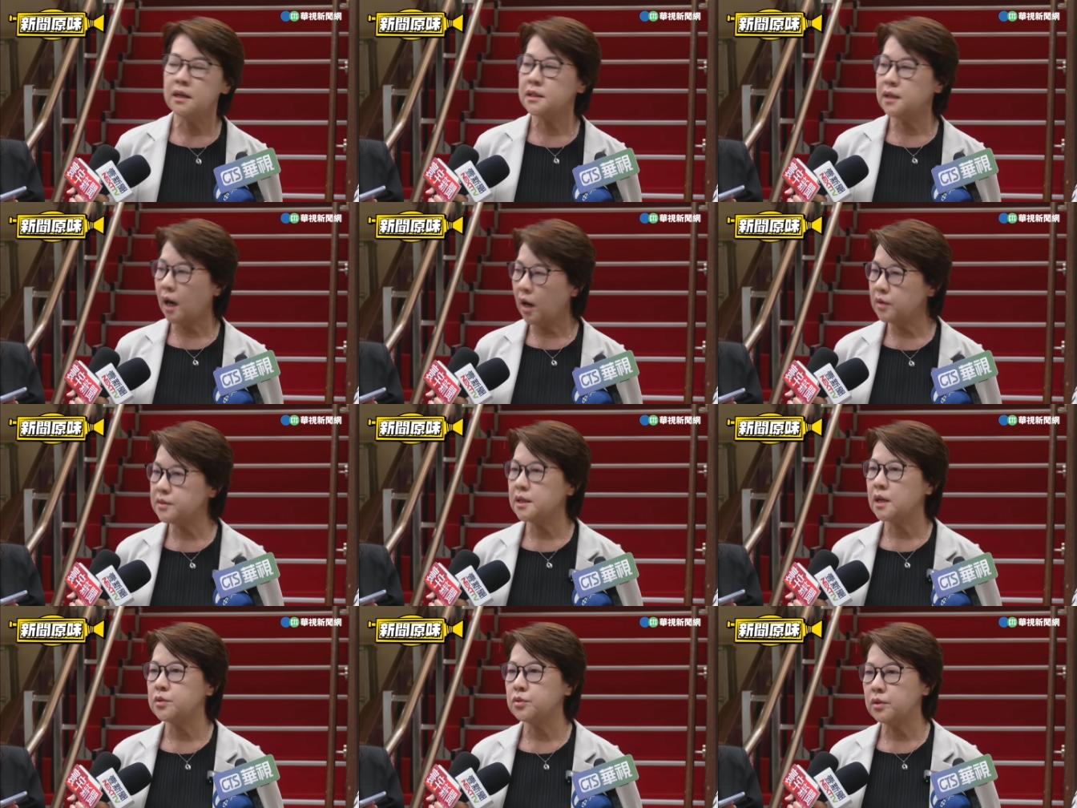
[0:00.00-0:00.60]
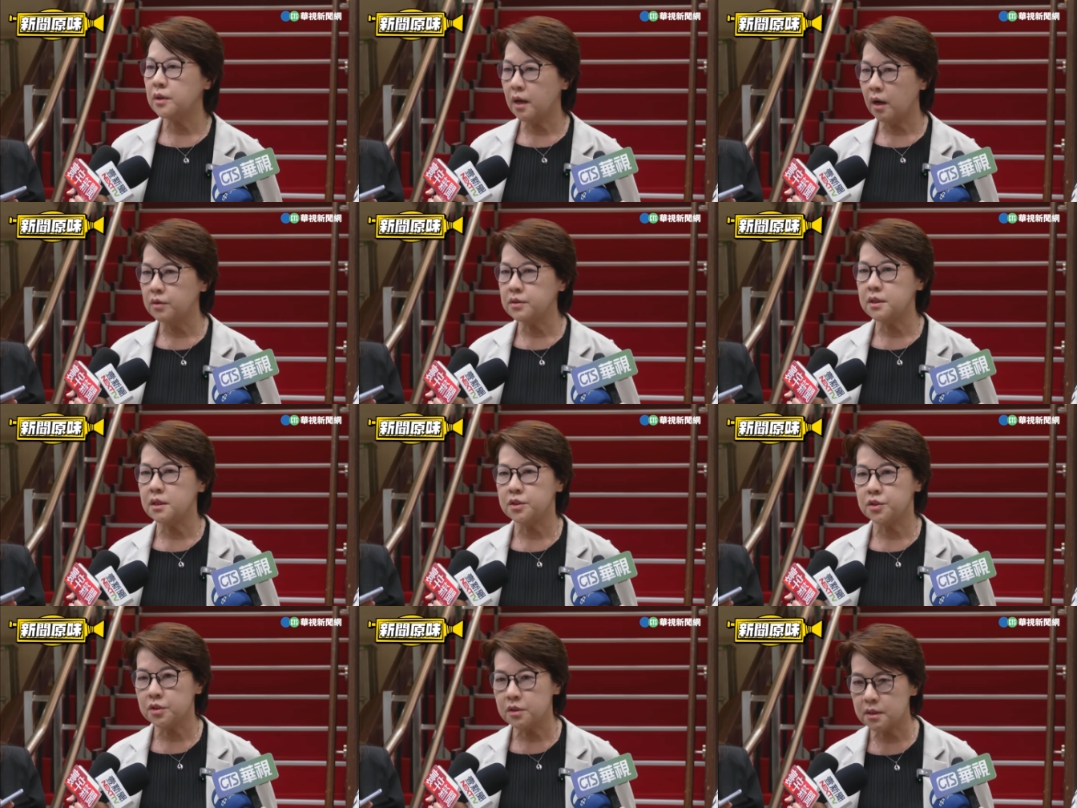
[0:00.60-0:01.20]
然后再去了
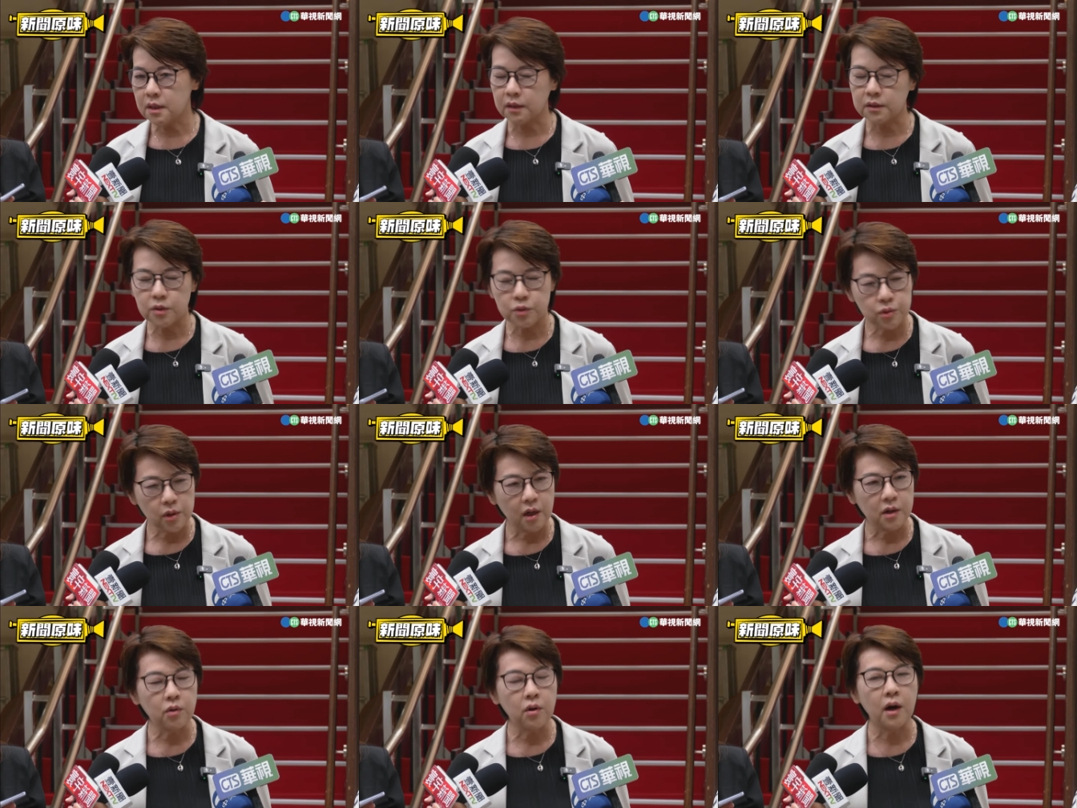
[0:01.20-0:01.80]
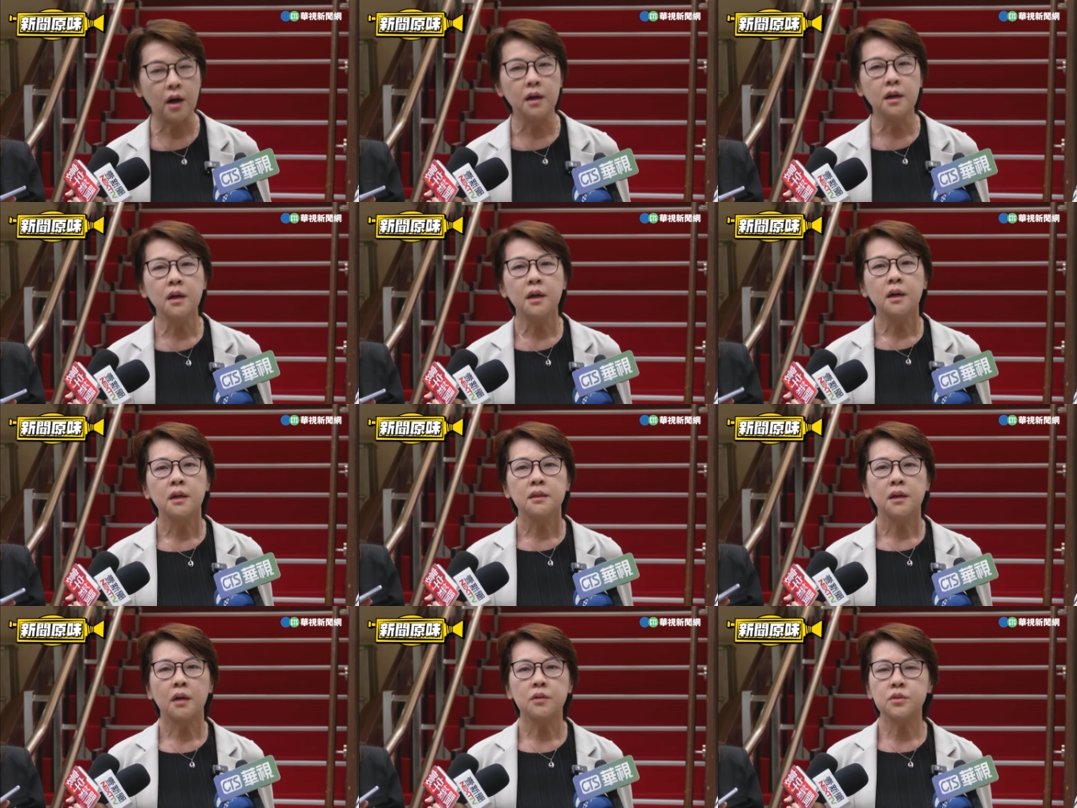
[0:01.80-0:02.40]
解市场的状况，
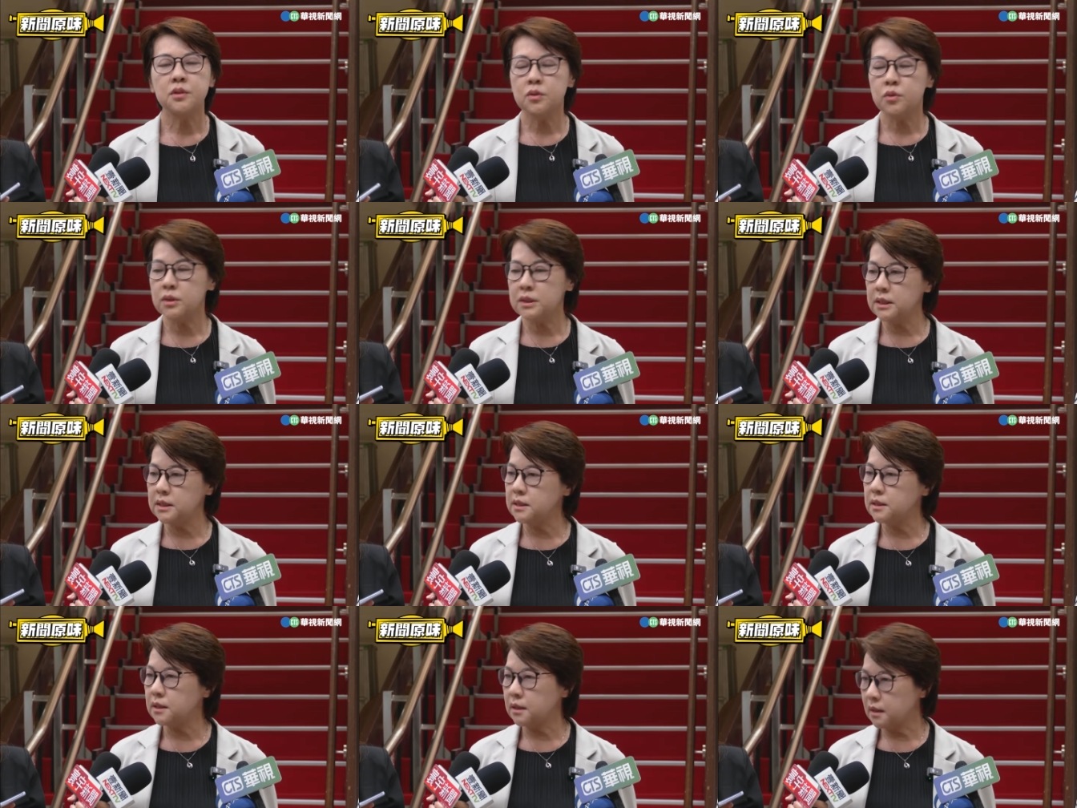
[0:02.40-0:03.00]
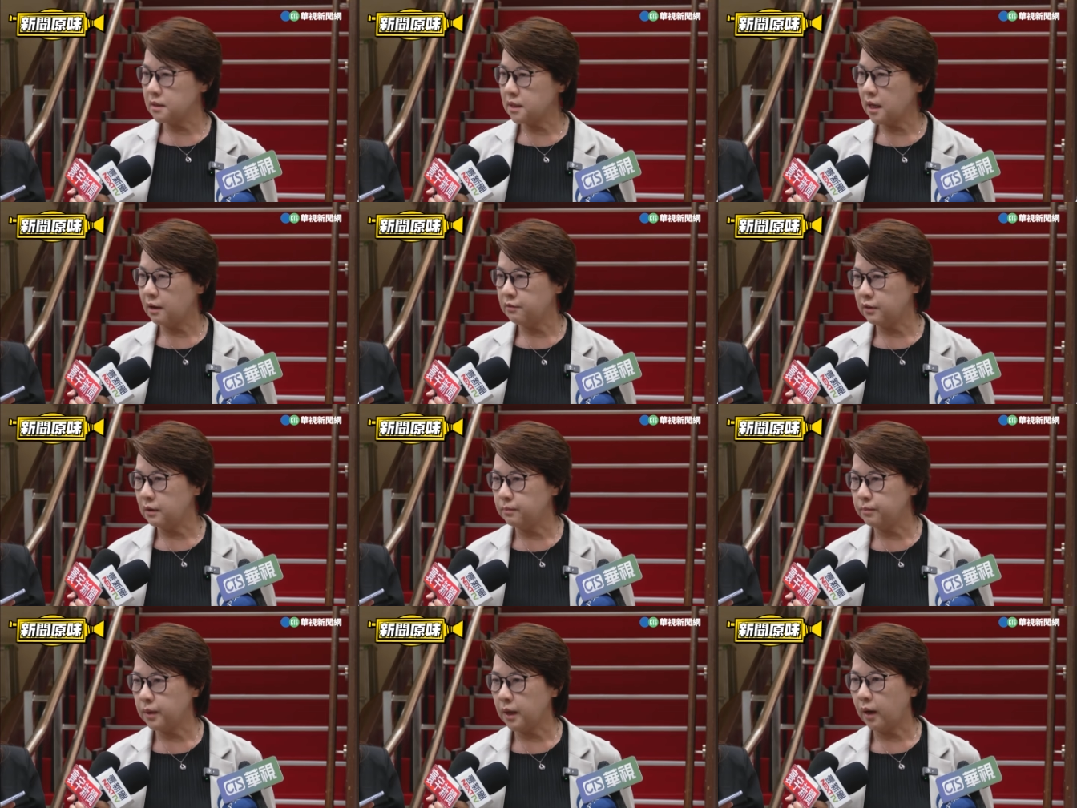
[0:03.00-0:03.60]
然后进行了拆
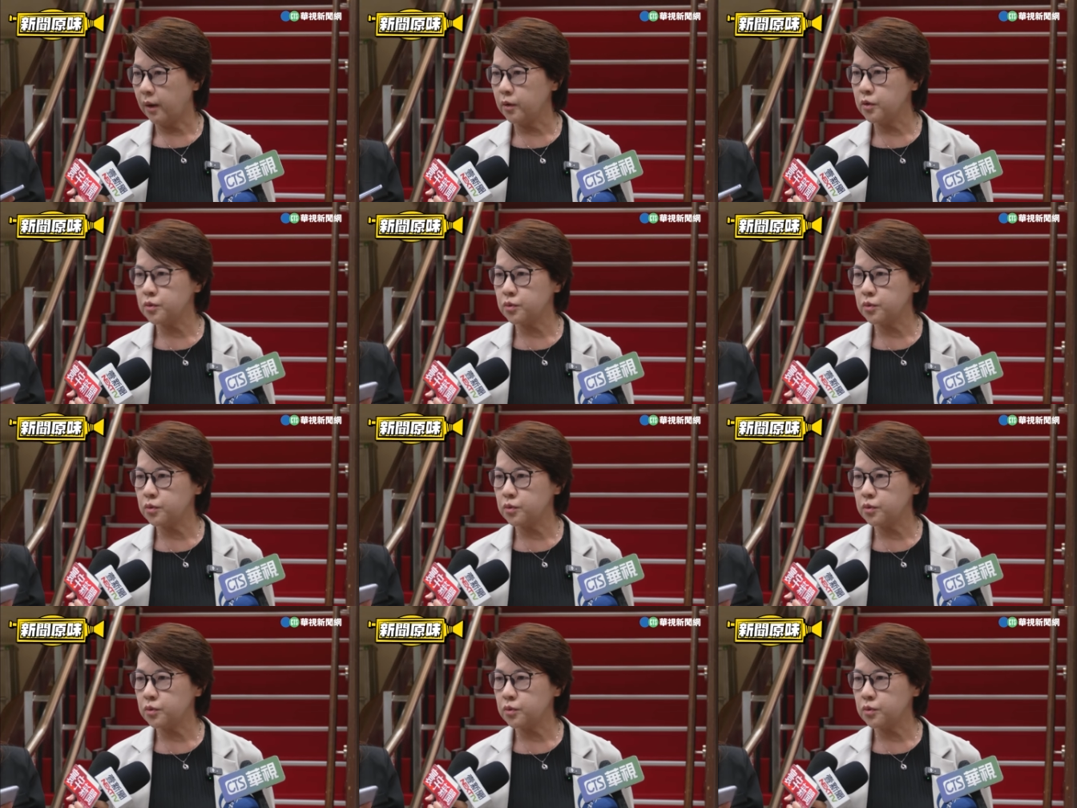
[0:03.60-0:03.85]
分标。